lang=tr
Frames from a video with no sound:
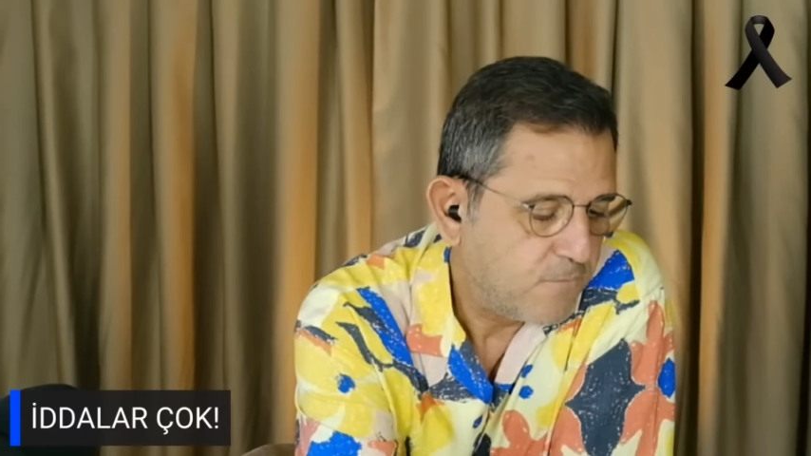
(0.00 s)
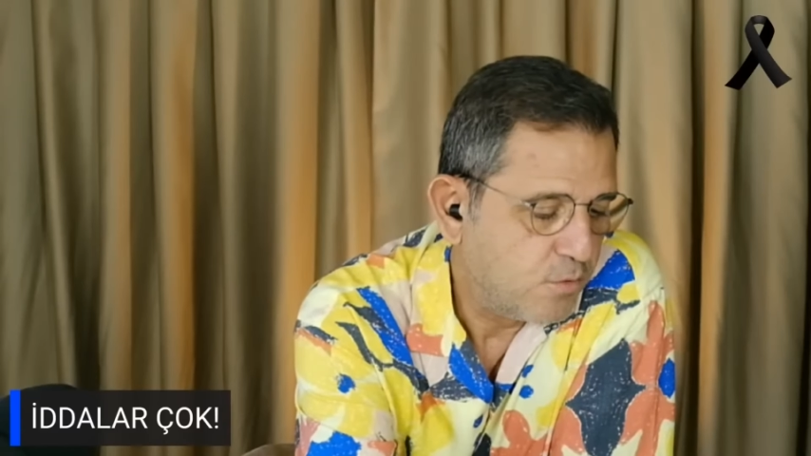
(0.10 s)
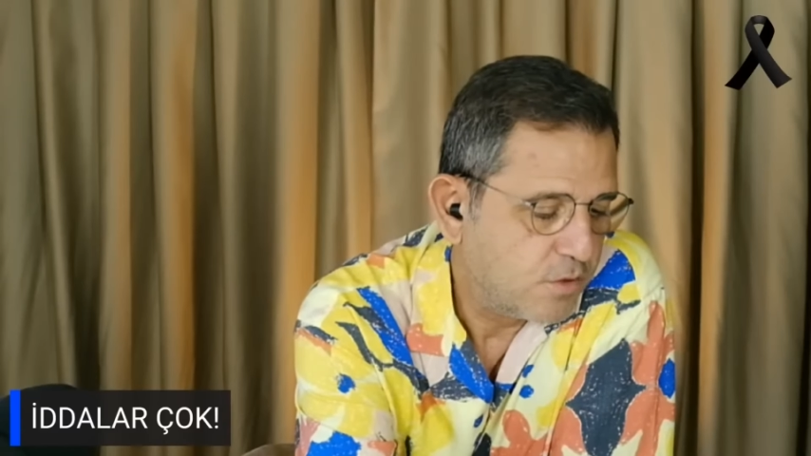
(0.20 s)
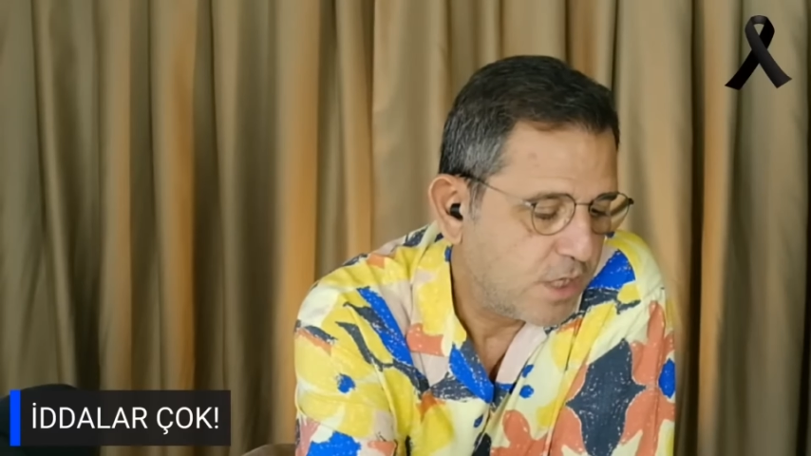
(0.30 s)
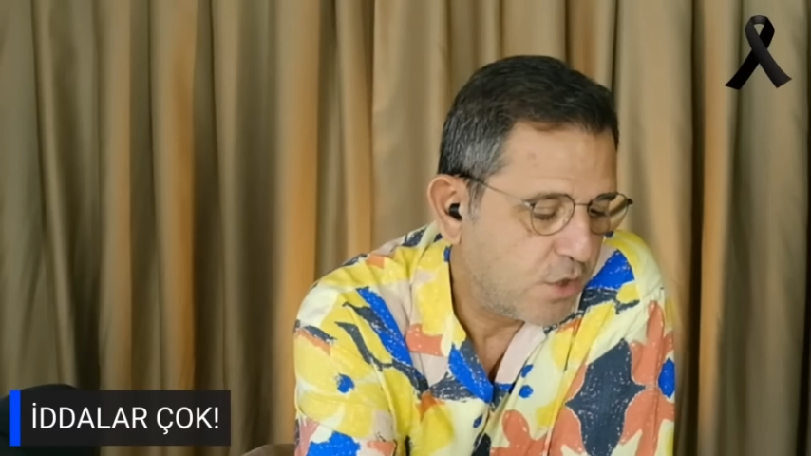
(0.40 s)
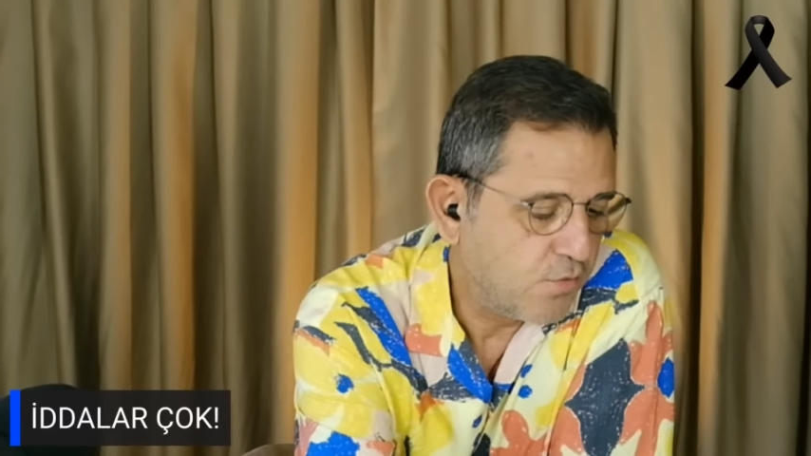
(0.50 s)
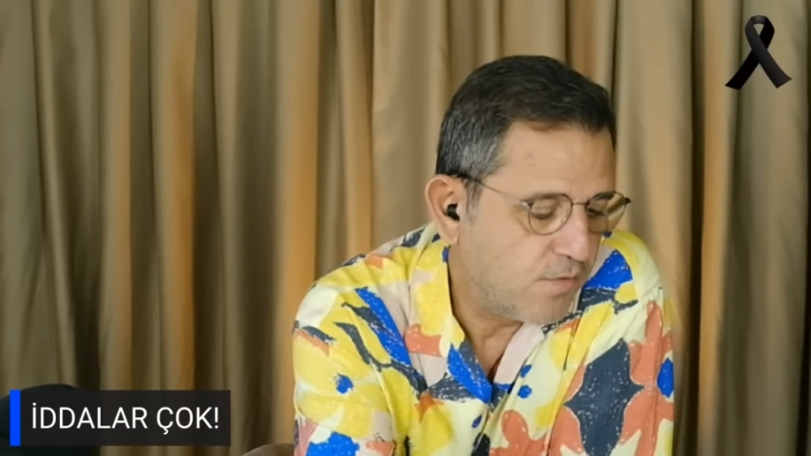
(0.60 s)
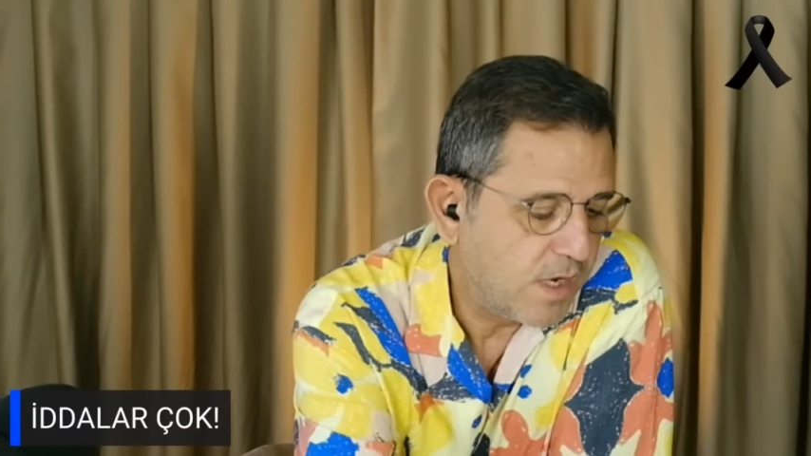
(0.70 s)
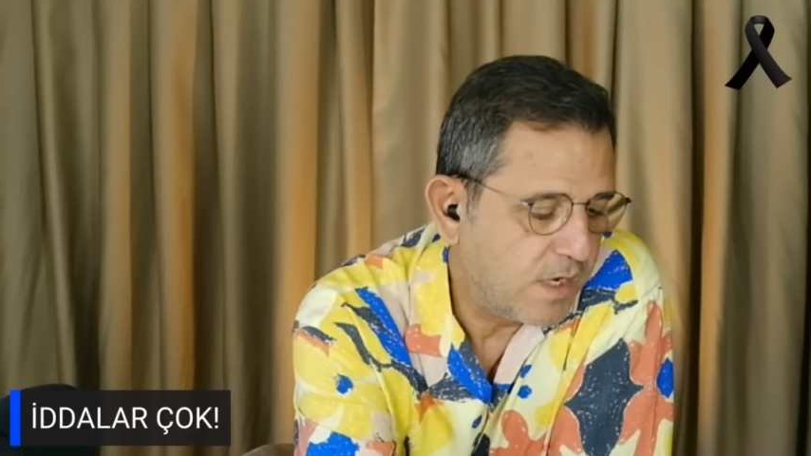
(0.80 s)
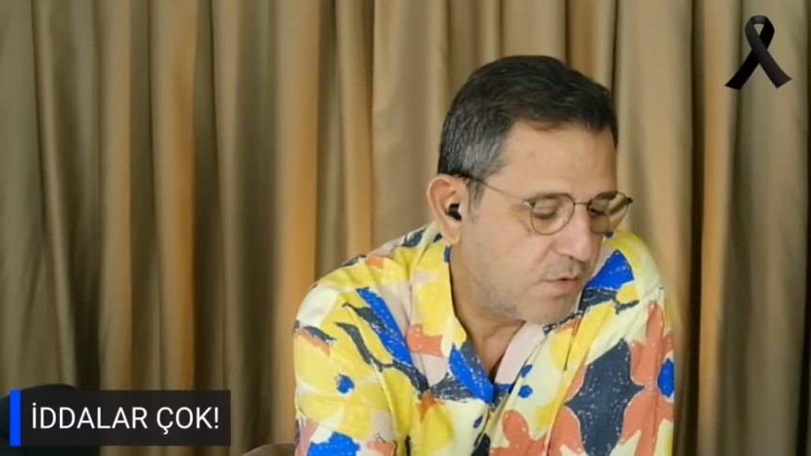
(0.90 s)
Ülkede
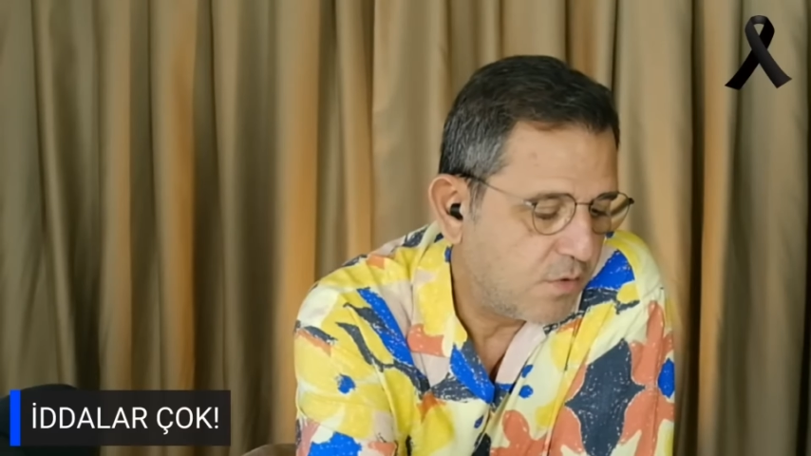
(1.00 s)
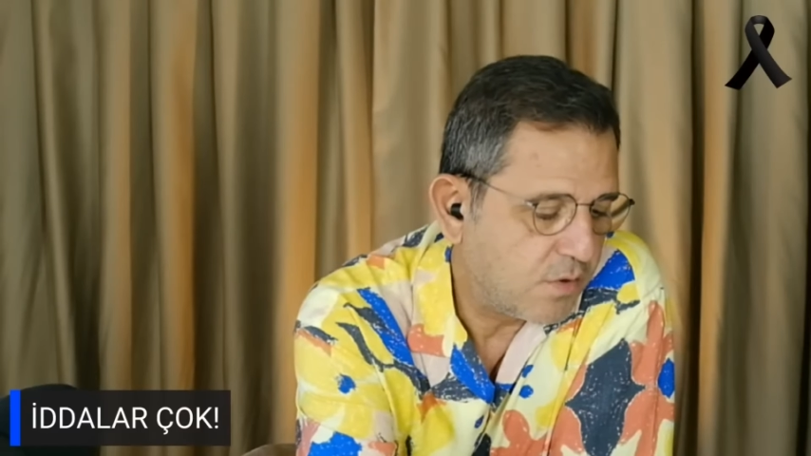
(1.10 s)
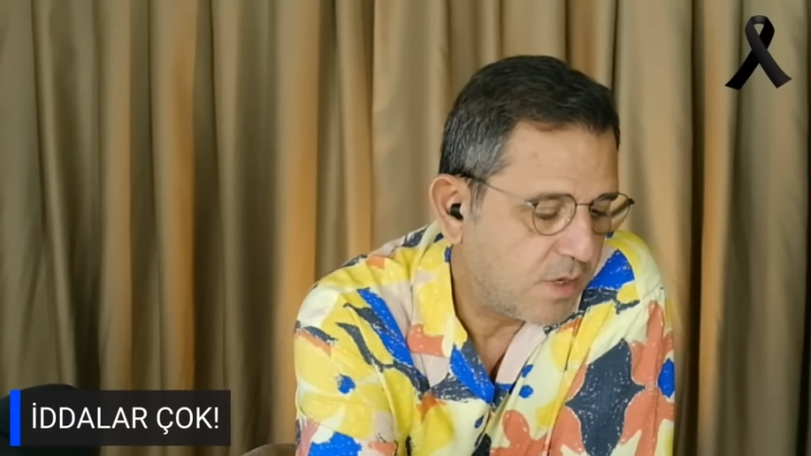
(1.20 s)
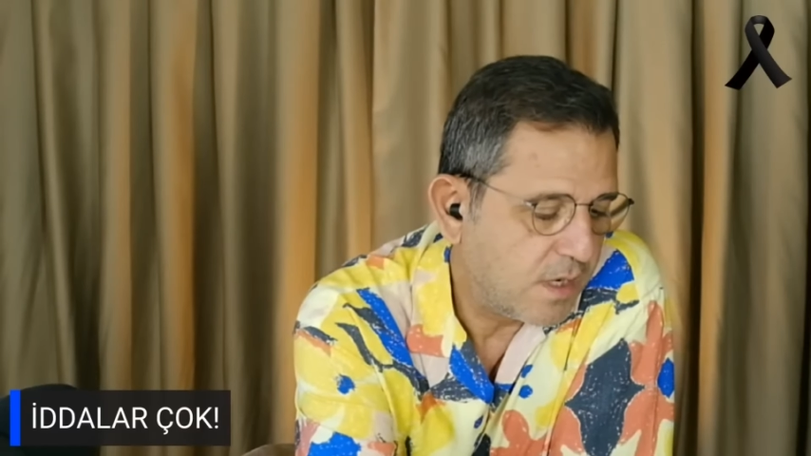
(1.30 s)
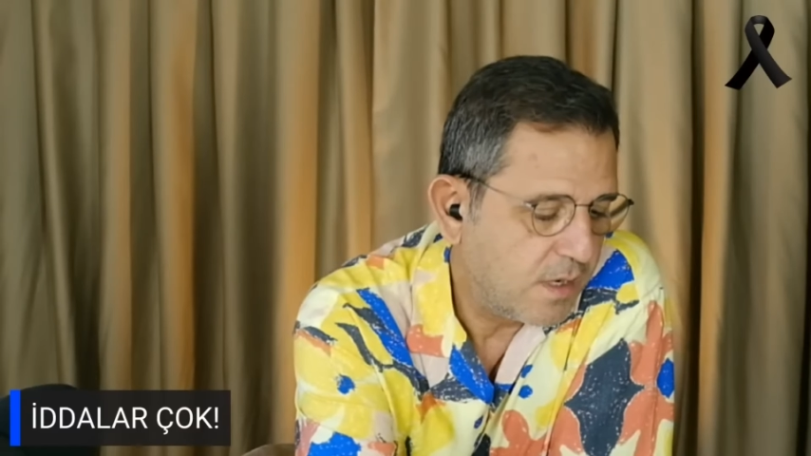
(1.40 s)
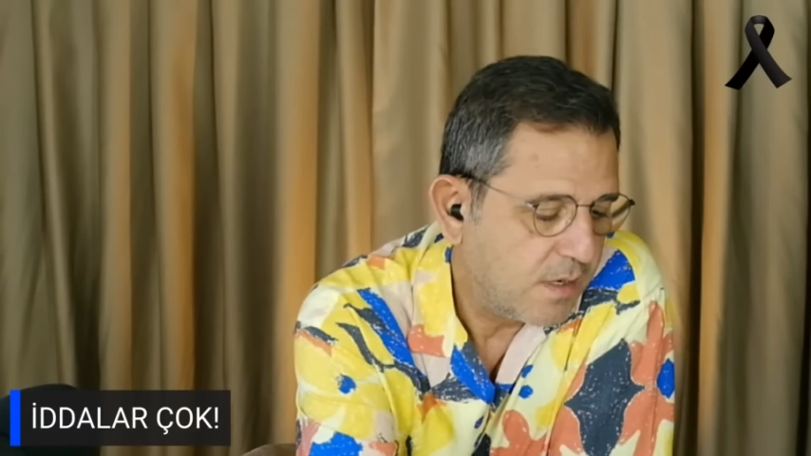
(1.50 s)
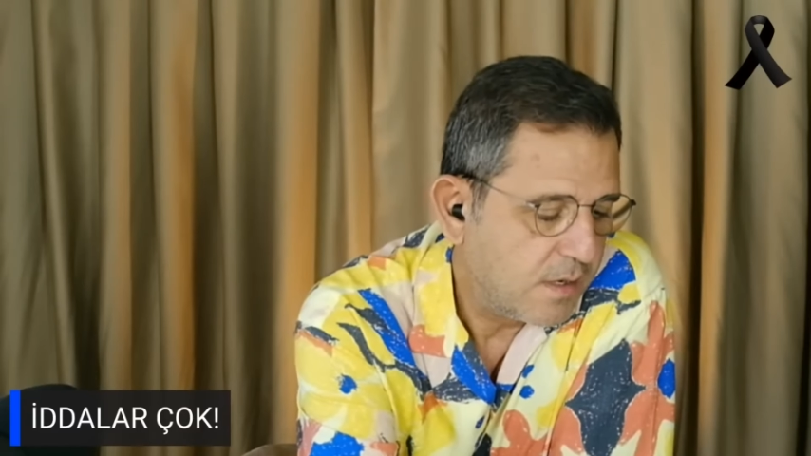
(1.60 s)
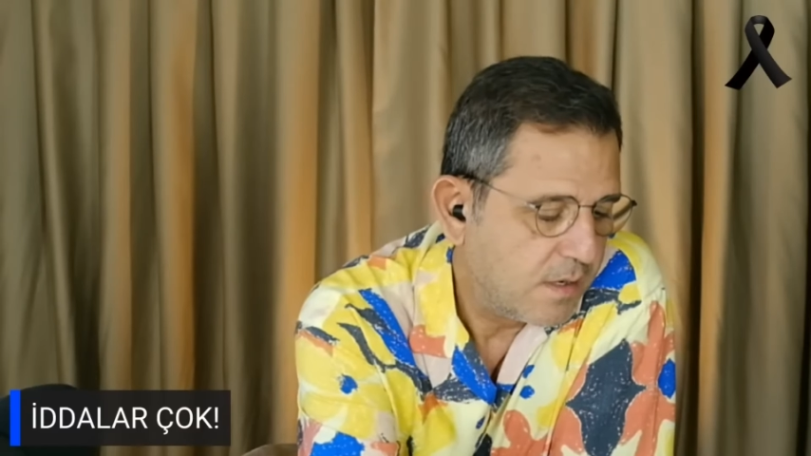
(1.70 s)
güvenlik yok ya.